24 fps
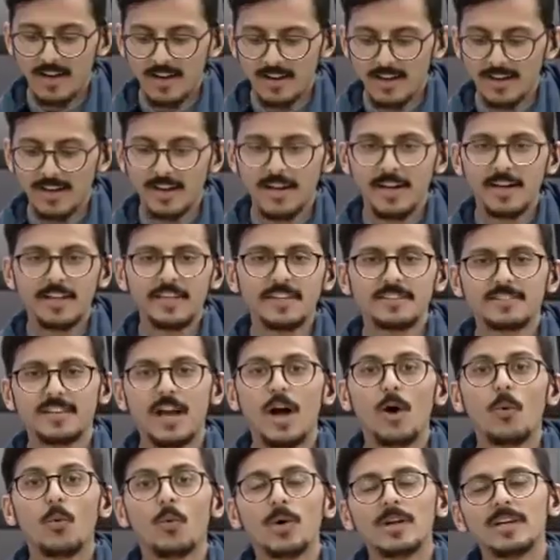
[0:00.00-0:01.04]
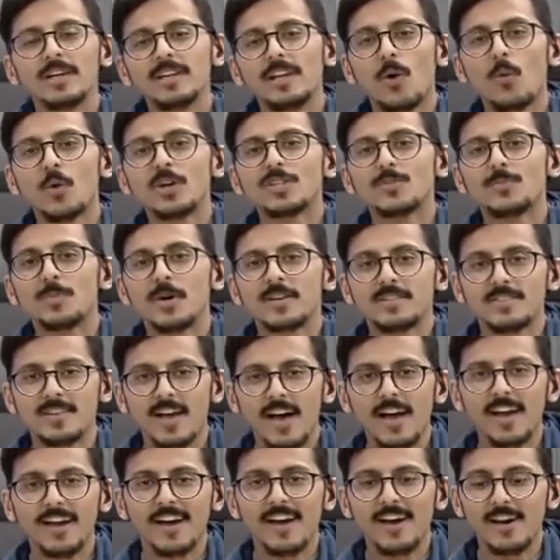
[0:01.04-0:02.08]
آه، يتحول إلى وجبة
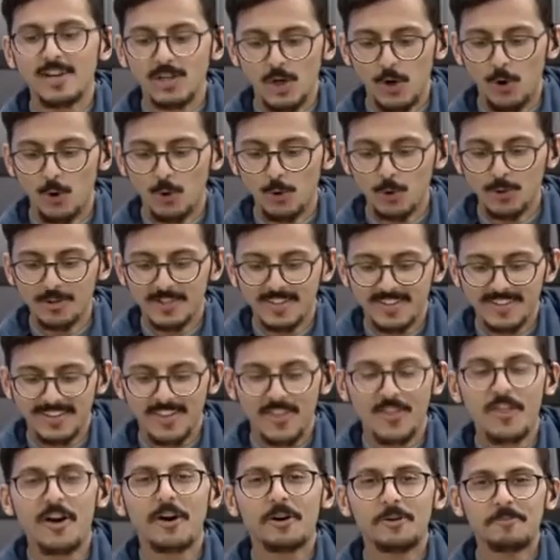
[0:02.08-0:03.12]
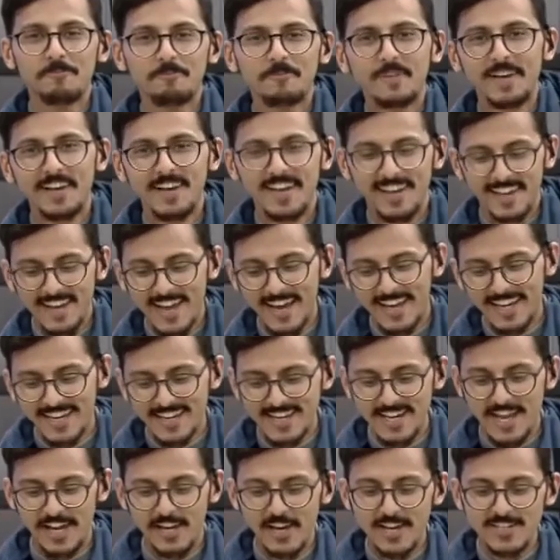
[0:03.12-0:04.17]
سائغة لحوت ضخم
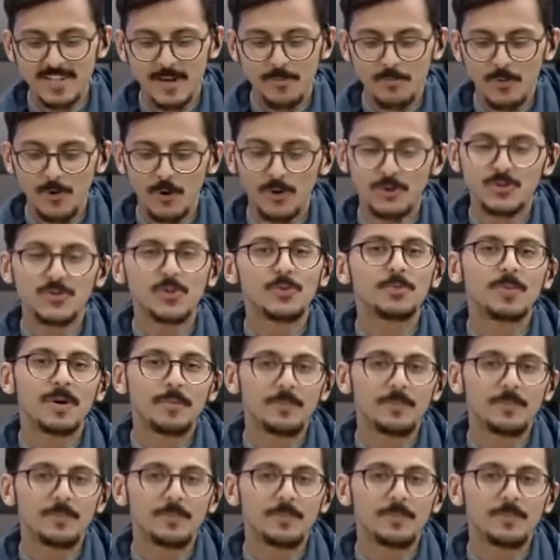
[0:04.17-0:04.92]
لكنه نجا بأعجوبة